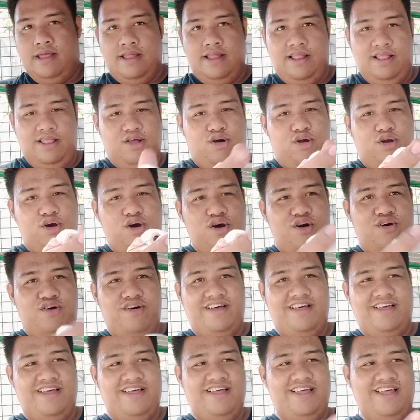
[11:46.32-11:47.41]
Lolong.
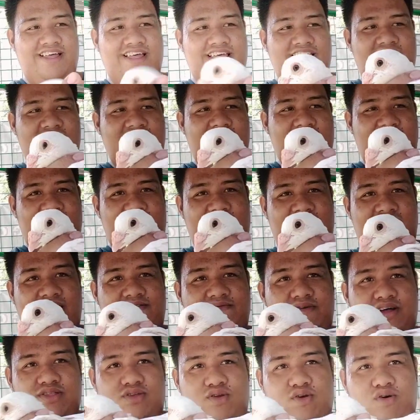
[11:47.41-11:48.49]
Ayan
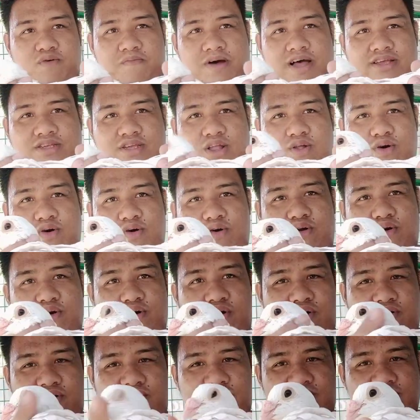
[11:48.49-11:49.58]
mga tropa, si
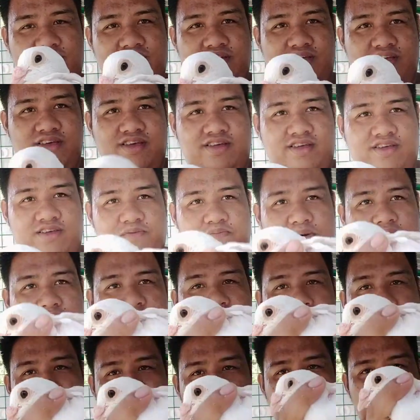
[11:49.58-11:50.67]
Lolong. Yung
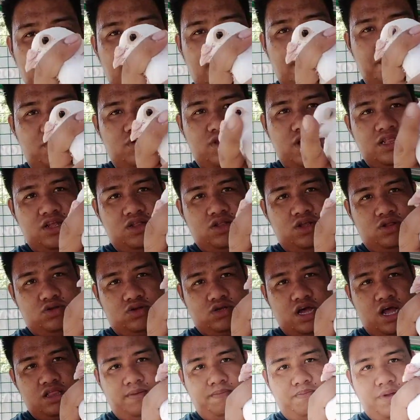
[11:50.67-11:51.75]
pinakamatandang ibon natin dito
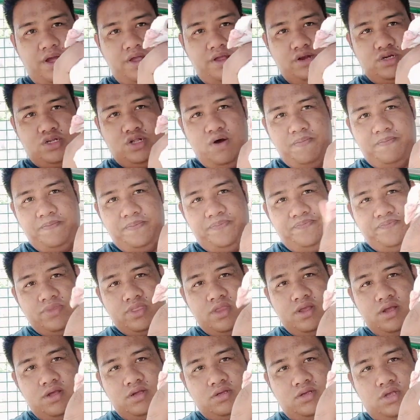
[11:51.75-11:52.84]
sa ating Flyers Loop.
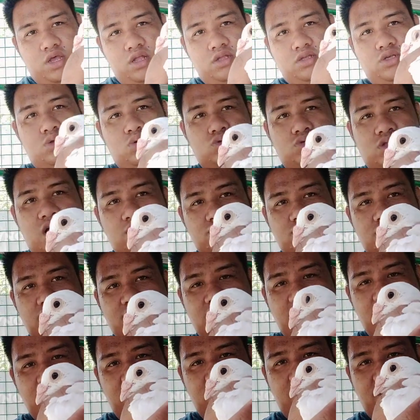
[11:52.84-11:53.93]
Since
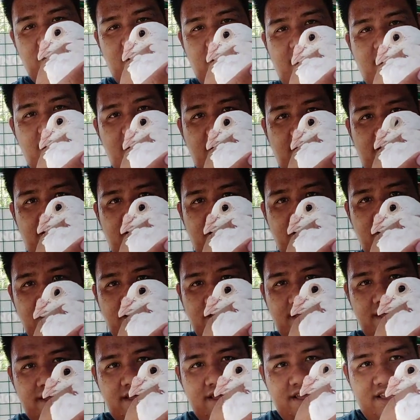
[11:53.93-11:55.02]
2010. Ayan.
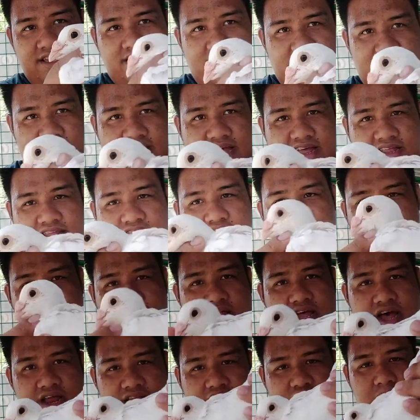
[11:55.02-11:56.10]
Ayan, hindi ko
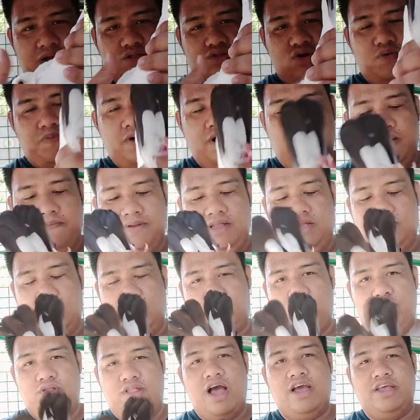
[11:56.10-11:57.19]
sinaalis mga tropang kalapatid. Ito
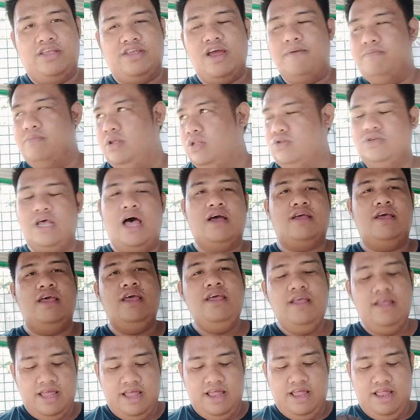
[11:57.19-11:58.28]
yung lucky charm dito sa aking
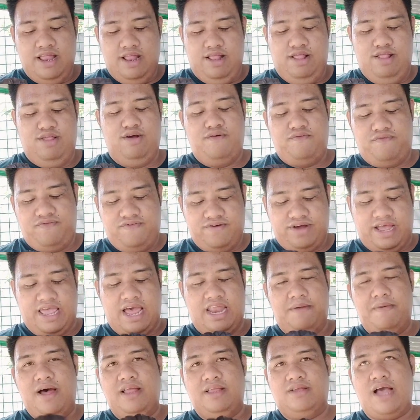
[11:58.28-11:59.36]
loft. Kaya
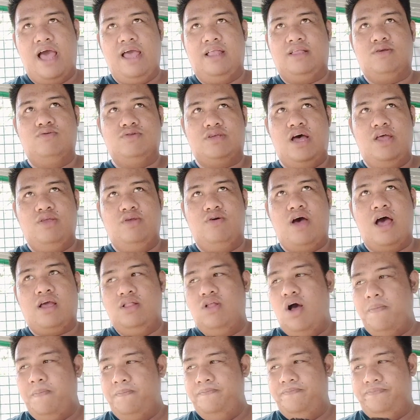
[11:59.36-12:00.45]
naman kahit kung saan yung aking
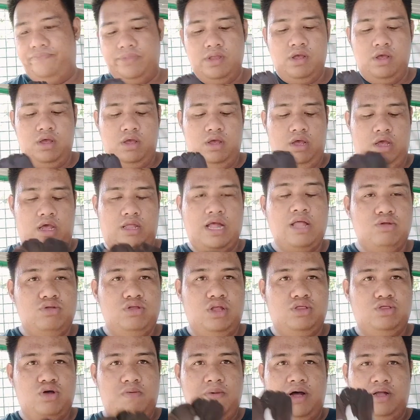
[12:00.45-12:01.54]
loft. Eh, nandun din
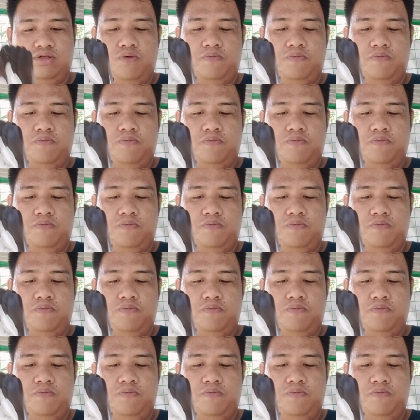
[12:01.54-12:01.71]
to mga tropa